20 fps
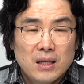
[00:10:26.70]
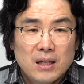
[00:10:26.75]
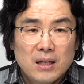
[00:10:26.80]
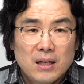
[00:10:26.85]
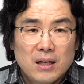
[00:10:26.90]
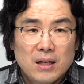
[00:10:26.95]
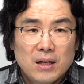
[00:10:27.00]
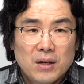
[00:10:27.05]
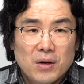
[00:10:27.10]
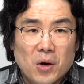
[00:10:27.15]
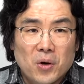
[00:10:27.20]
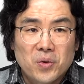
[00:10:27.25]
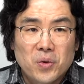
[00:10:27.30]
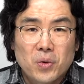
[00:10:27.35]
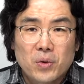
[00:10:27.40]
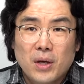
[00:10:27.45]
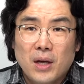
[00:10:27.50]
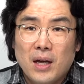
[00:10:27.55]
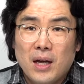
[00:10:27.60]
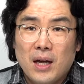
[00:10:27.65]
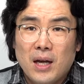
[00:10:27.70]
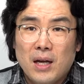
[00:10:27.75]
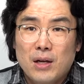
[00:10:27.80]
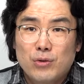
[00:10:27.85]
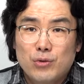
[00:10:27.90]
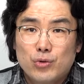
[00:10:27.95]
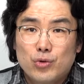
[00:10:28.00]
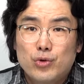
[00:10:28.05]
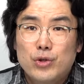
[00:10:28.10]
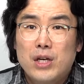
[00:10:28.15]
어떻게
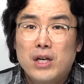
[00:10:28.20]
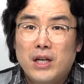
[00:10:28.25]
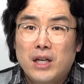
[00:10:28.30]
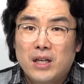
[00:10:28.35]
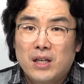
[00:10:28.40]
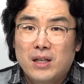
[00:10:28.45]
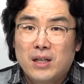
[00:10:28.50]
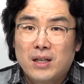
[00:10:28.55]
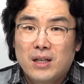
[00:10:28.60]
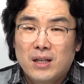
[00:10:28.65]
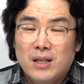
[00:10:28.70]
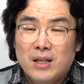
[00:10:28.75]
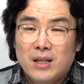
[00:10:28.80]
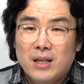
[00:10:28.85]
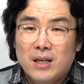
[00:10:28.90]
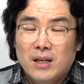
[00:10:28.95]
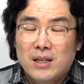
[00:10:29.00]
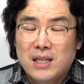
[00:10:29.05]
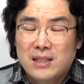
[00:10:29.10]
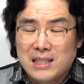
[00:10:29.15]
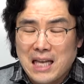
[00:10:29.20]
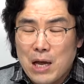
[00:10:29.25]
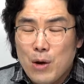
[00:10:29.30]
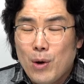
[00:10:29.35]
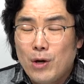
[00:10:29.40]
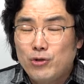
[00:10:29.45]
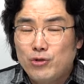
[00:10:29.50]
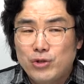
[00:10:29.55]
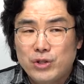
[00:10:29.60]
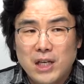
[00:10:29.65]
우길기를 그냥 사용할 수
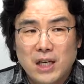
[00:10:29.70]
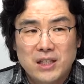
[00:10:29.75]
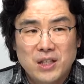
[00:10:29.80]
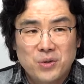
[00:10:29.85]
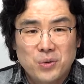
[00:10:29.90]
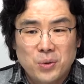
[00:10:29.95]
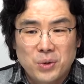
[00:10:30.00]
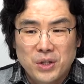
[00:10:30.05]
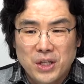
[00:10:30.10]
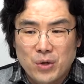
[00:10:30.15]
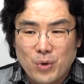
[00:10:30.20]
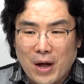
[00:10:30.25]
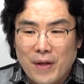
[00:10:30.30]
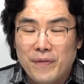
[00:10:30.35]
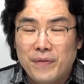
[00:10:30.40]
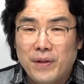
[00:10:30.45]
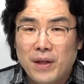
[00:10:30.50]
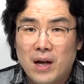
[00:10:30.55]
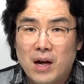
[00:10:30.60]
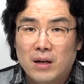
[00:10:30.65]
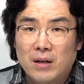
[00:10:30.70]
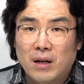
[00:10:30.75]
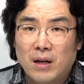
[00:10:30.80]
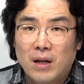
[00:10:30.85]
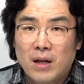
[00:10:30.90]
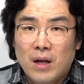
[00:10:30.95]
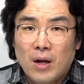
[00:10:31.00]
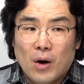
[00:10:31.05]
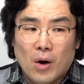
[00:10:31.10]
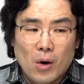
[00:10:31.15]
있게 하자고 이렇게 관대하게
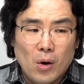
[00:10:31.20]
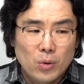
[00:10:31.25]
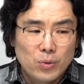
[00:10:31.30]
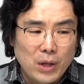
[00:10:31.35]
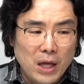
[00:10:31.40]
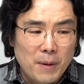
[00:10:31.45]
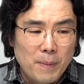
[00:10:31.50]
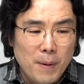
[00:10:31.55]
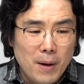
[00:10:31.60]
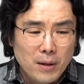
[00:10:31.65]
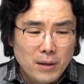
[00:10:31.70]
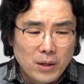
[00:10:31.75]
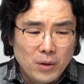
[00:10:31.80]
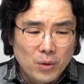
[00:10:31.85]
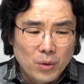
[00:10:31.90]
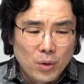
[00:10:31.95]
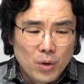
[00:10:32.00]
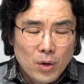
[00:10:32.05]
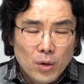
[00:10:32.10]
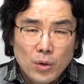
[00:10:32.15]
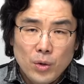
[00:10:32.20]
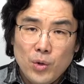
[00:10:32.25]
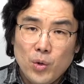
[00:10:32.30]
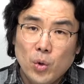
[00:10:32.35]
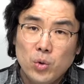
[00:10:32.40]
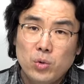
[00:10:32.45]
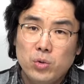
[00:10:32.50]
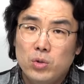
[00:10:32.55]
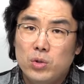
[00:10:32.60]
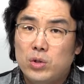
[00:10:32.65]
아 대박이에요
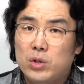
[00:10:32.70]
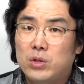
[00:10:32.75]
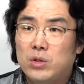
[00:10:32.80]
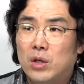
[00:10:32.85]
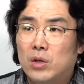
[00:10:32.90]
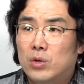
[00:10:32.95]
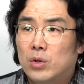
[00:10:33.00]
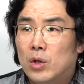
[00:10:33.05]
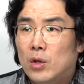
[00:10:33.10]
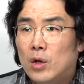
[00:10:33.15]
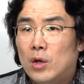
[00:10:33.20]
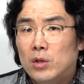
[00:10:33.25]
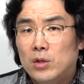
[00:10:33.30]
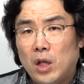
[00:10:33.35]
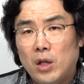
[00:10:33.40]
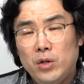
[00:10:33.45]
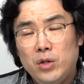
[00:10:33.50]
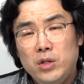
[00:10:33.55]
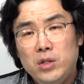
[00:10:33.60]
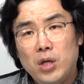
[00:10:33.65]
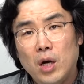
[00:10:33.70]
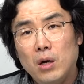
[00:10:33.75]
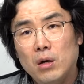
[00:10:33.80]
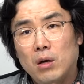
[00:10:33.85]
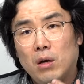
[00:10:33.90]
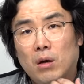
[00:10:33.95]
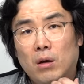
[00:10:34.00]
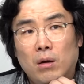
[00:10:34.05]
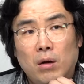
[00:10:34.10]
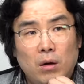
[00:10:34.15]
이것들은 진짜 난
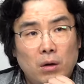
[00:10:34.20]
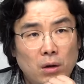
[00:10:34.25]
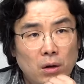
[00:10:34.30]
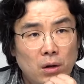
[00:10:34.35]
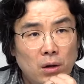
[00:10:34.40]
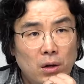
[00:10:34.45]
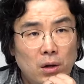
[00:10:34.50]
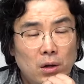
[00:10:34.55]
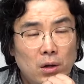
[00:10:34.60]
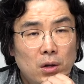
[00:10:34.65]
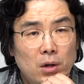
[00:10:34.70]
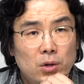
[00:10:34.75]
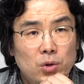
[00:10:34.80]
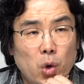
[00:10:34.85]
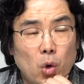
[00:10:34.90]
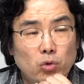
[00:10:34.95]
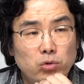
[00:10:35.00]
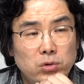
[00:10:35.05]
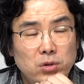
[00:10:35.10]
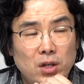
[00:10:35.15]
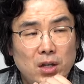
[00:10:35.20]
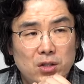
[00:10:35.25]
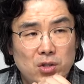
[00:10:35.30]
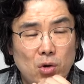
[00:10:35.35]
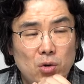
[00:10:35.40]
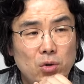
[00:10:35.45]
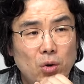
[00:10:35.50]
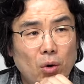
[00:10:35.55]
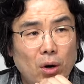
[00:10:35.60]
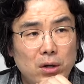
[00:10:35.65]
이상해 더군다나
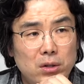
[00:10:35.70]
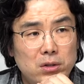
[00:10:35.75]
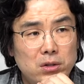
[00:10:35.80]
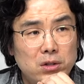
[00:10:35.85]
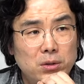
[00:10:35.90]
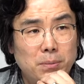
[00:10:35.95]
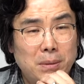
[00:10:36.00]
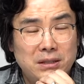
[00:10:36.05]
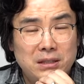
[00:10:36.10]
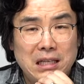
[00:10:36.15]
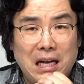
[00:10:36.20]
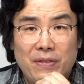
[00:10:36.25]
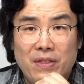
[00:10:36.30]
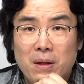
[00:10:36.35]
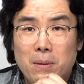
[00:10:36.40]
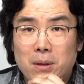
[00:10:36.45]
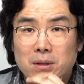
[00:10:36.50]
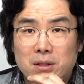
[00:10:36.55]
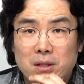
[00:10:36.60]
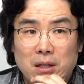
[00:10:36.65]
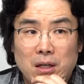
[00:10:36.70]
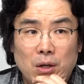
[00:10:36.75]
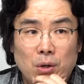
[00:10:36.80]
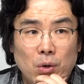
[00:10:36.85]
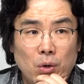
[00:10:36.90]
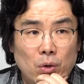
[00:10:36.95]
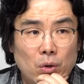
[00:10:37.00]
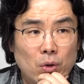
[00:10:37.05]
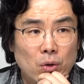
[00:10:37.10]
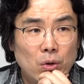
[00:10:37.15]
선거가 지금 며칠 안
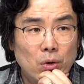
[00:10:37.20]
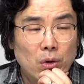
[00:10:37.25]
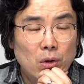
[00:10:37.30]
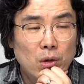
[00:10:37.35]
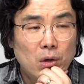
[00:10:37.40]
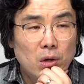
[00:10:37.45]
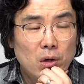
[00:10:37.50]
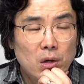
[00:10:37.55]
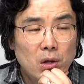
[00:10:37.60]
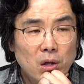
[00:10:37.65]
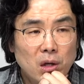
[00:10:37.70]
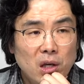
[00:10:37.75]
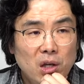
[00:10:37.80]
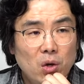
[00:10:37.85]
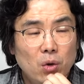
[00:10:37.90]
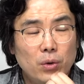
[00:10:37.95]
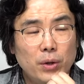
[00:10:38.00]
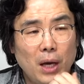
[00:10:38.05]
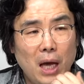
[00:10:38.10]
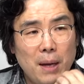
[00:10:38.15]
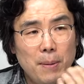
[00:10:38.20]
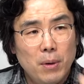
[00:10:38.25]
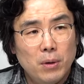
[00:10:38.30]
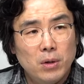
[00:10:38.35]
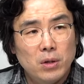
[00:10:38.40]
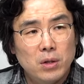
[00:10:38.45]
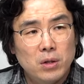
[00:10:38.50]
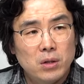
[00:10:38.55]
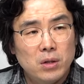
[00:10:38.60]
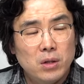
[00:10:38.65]
남았잖아요 이렇게
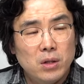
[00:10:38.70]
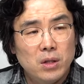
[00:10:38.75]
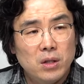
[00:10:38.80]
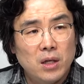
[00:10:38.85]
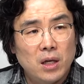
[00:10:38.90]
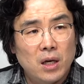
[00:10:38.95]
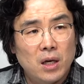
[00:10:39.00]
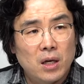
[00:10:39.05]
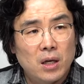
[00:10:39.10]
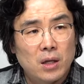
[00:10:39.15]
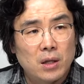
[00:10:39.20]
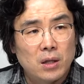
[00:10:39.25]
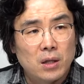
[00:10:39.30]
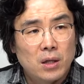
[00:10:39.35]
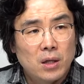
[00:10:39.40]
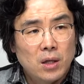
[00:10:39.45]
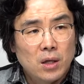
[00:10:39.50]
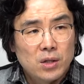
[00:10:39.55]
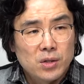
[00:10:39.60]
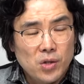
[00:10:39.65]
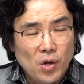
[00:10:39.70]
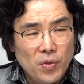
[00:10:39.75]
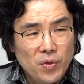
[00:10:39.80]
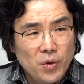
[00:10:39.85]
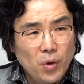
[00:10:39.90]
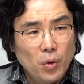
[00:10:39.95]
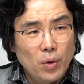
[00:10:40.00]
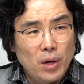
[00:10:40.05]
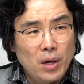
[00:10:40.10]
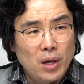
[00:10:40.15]
하면은 이게
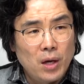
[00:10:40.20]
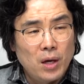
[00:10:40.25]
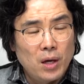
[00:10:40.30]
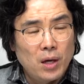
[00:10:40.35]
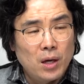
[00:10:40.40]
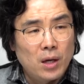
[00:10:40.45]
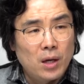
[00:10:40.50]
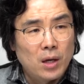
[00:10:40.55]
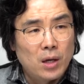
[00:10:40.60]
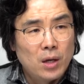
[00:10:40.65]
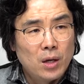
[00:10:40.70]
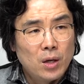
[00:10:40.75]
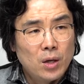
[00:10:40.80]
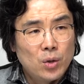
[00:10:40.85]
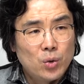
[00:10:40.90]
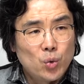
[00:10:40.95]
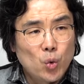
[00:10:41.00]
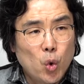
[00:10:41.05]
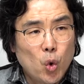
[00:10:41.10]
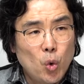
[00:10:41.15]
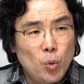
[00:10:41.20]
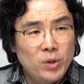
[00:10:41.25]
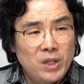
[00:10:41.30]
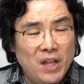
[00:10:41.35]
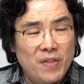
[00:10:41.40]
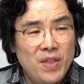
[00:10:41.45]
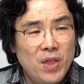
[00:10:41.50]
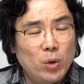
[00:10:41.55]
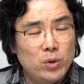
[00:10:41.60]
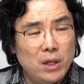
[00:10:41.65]
선거에 도움이
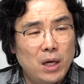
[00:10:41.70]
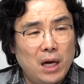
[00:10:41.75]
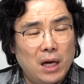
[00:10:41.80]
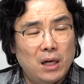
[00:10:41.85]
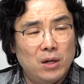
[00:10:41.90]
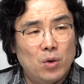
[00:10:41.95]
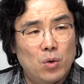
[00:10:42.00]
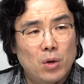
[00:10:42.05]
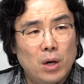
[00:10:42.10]
된다고 생각하는 건가?